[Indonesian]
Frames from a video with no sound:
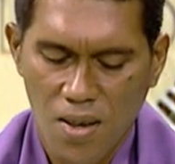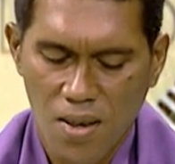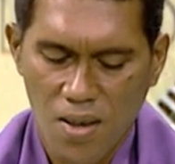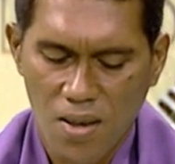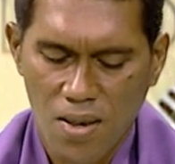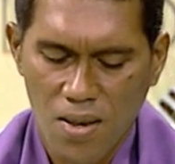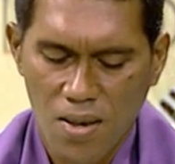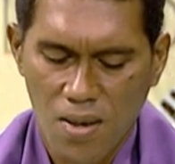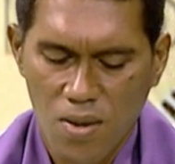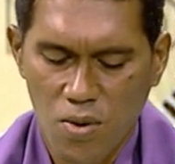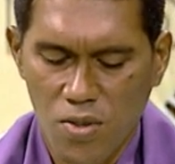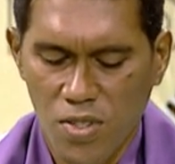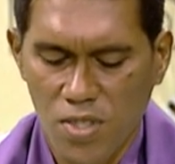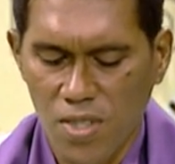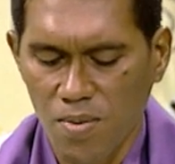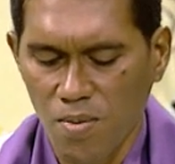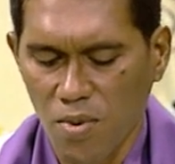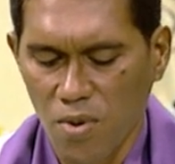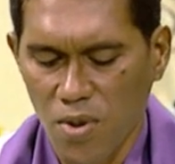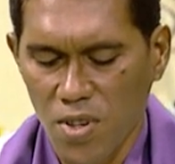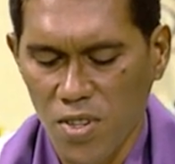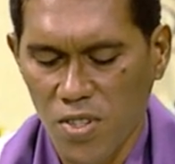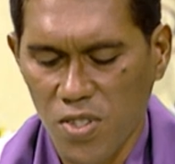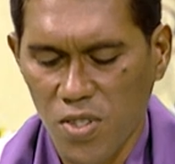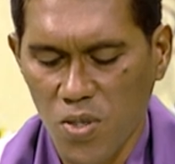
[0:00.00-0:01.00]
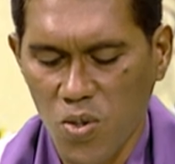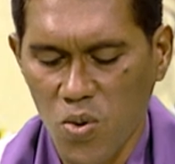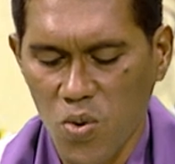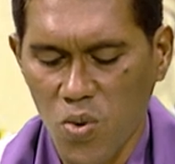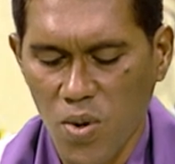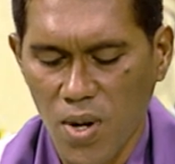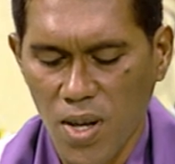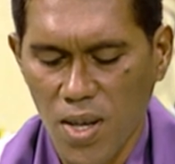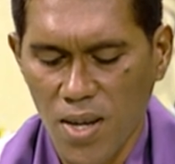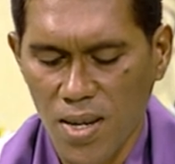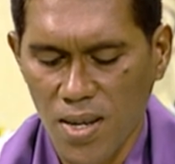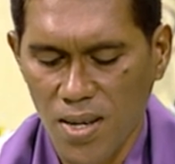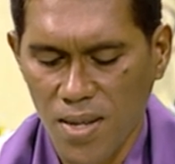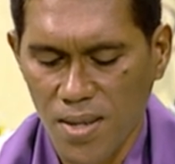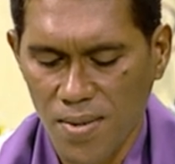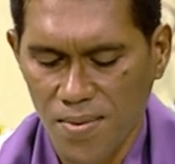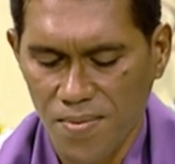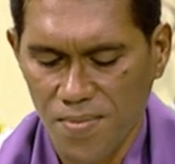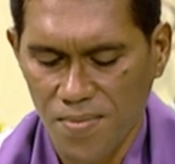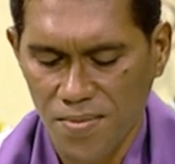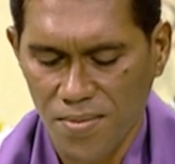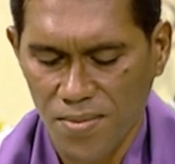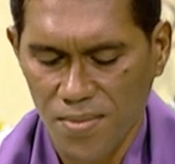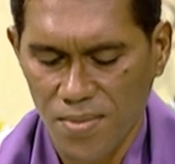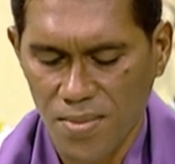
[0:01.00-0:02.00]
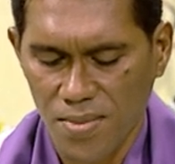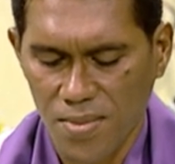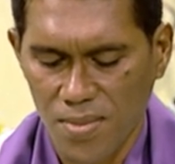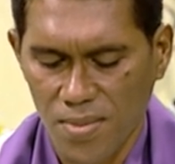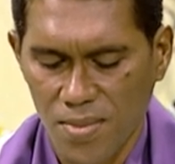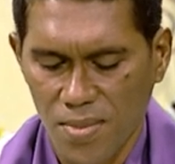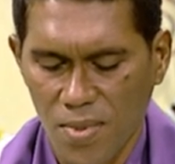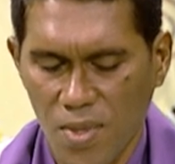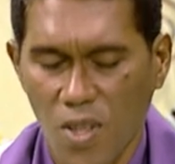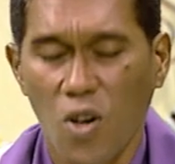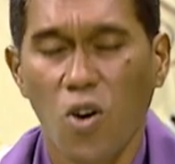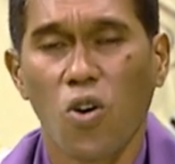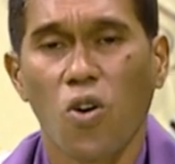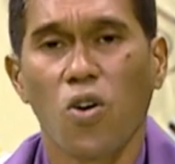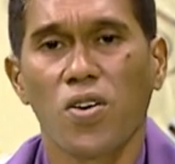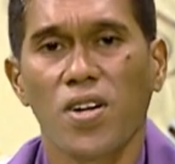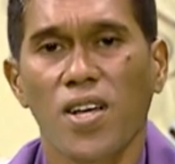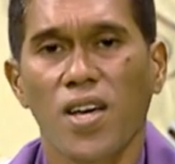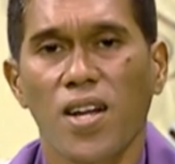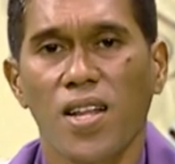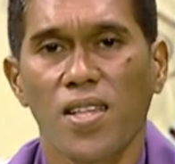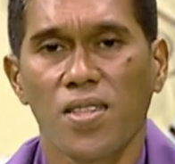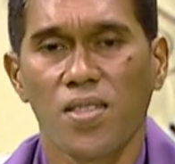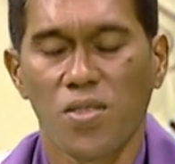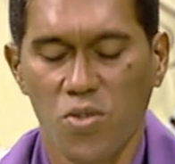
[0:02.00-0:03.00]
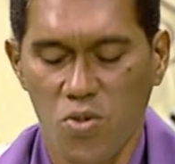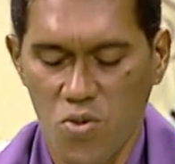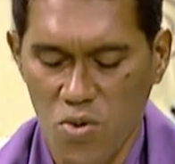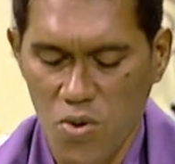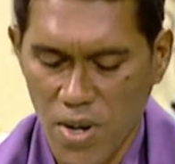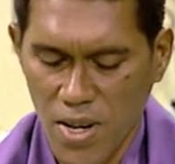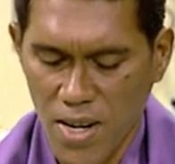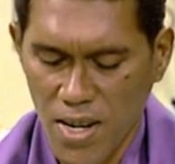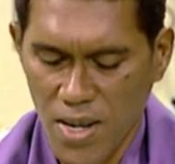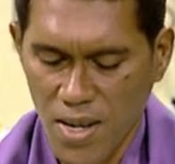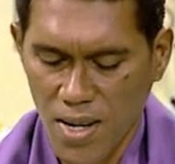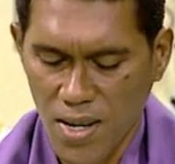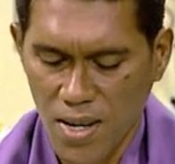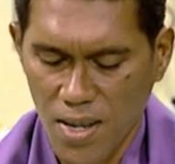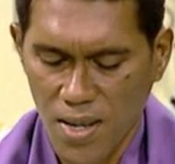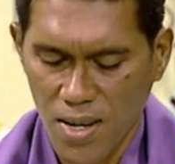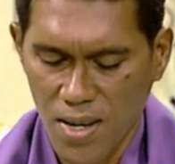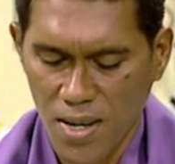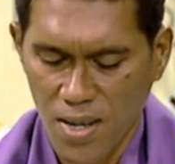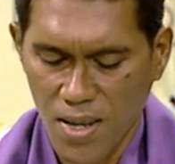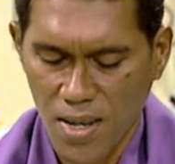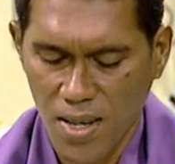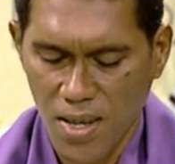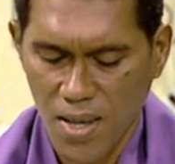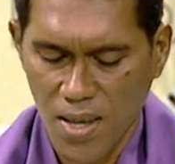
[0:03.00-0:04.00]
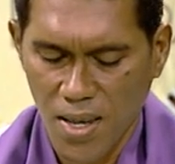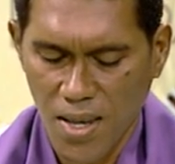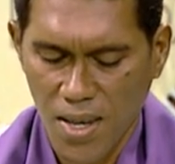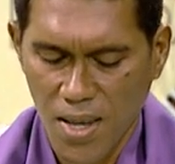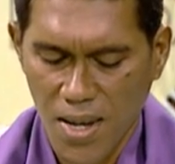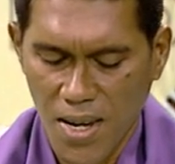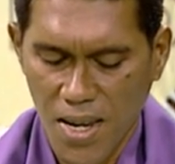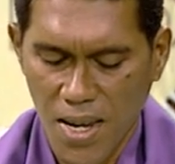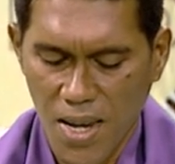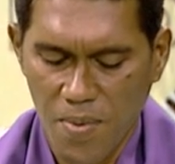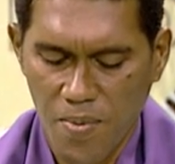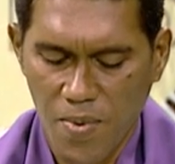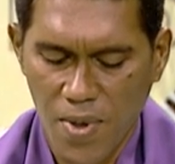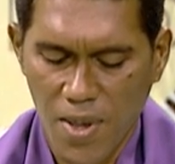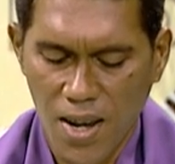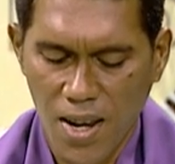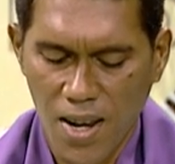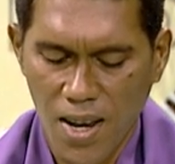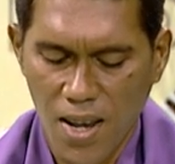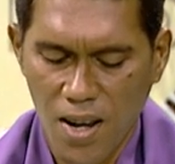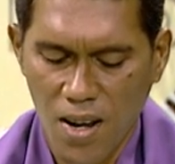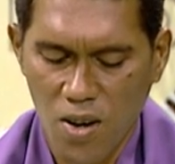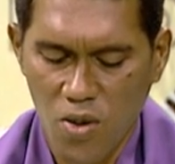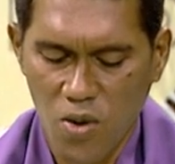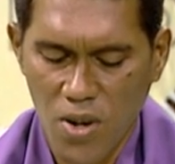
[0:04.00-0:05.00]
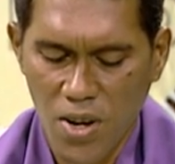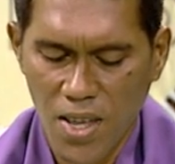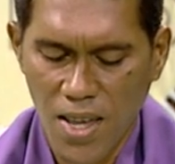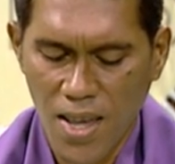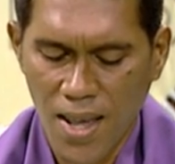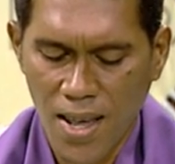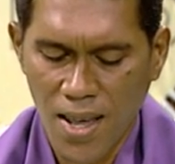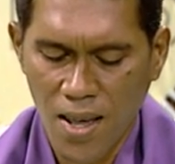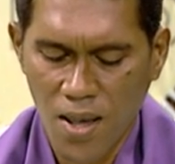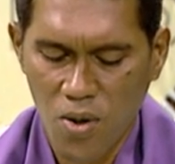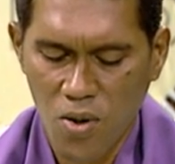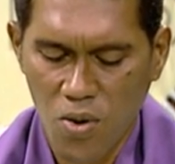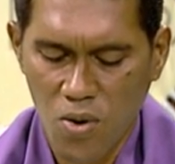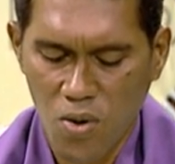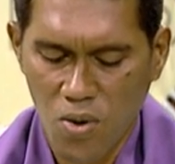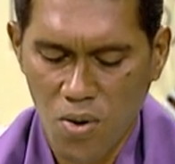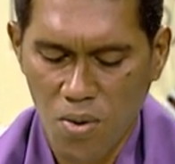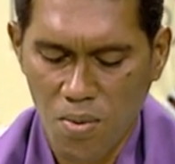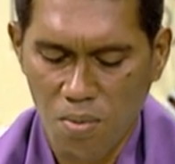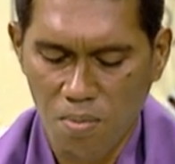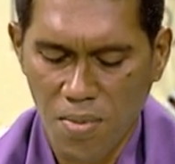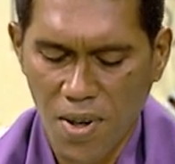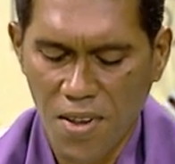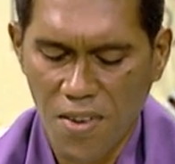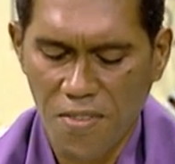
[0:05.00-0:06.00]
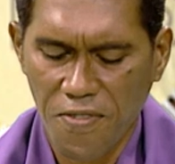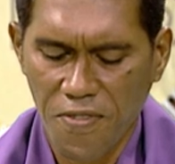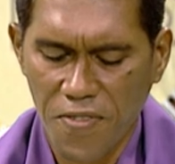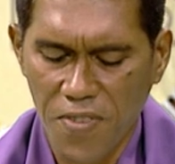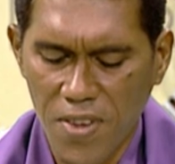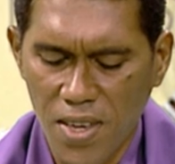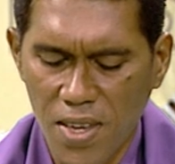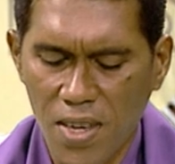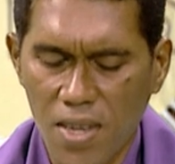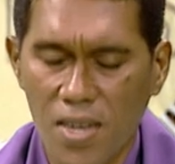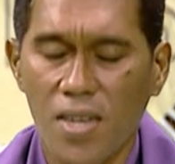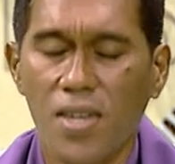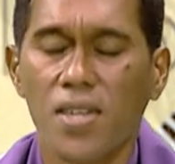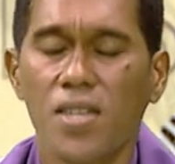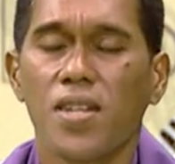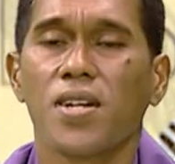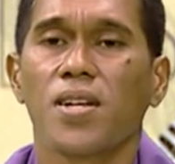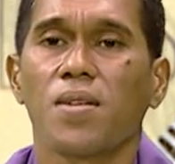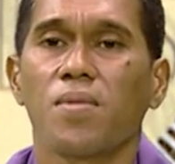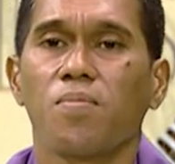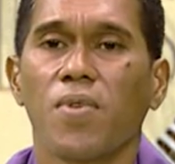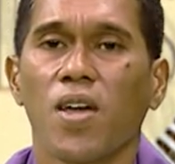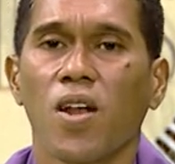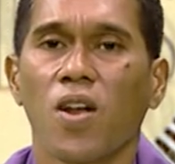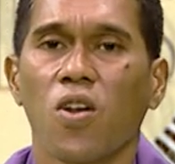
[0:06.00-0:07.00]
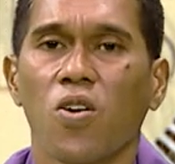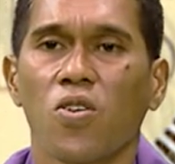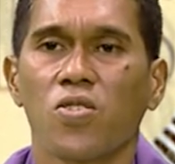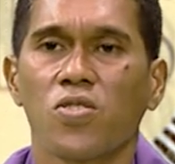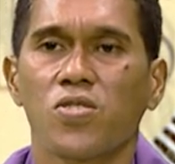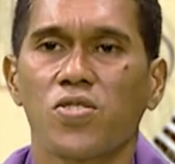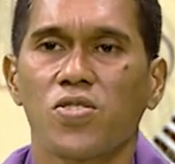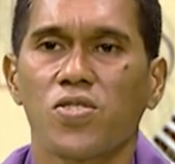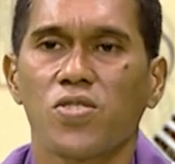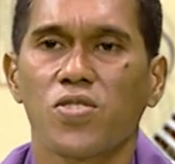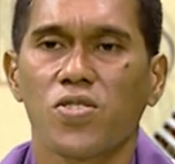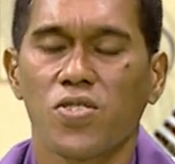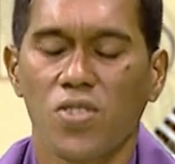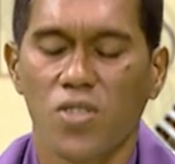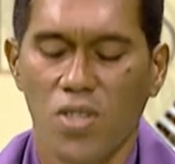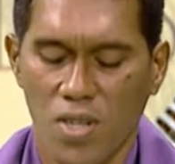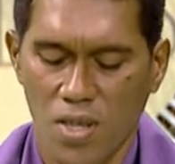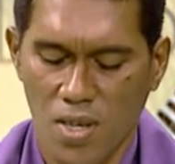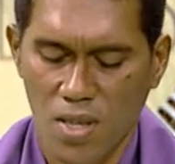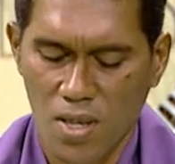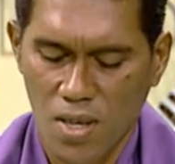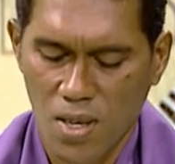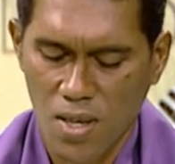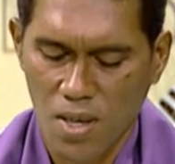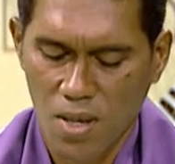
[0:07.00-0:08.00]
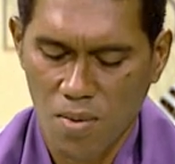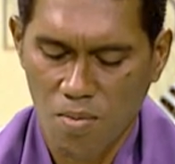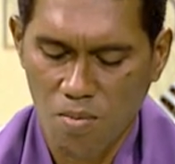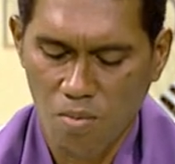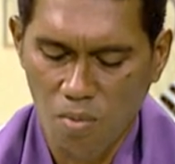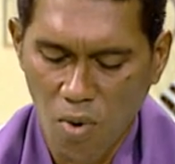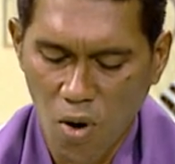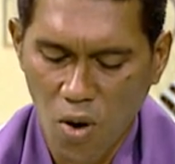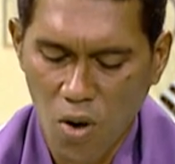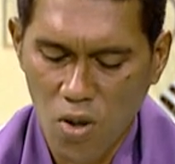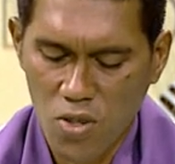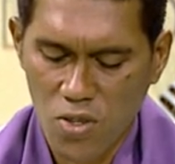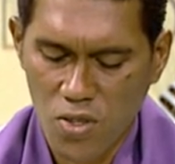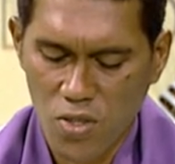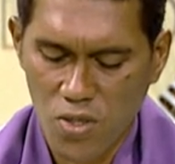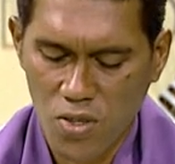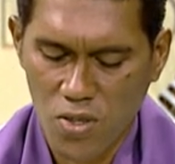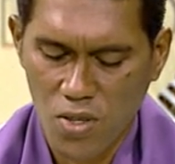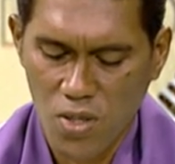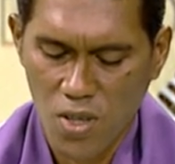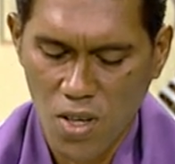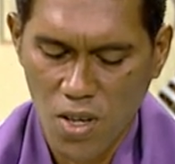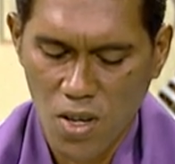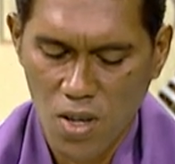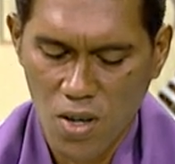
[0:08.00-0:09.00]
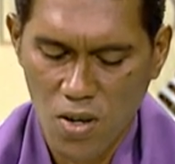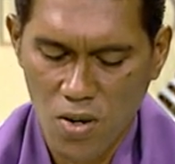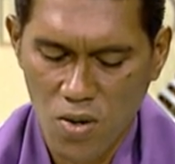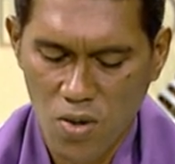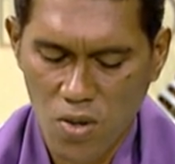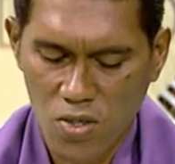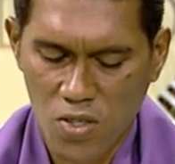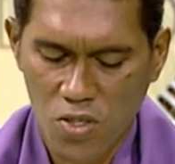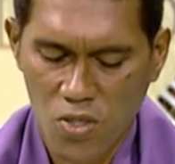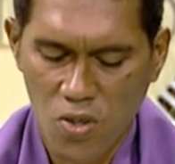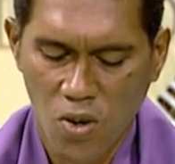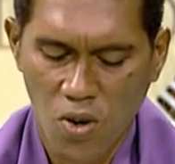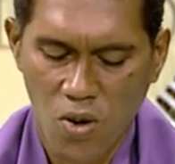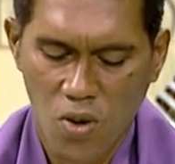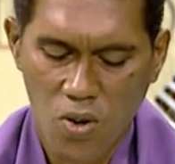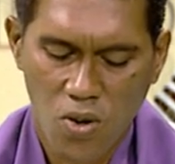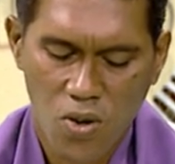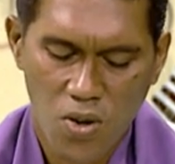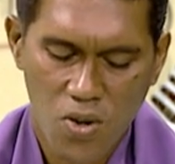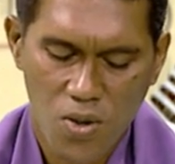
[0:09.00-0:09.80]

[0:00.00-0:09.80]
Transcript: Husi moris tuan, hodalan tuan, nebel lalori hau, bafing ida nebelos, mos noxolok.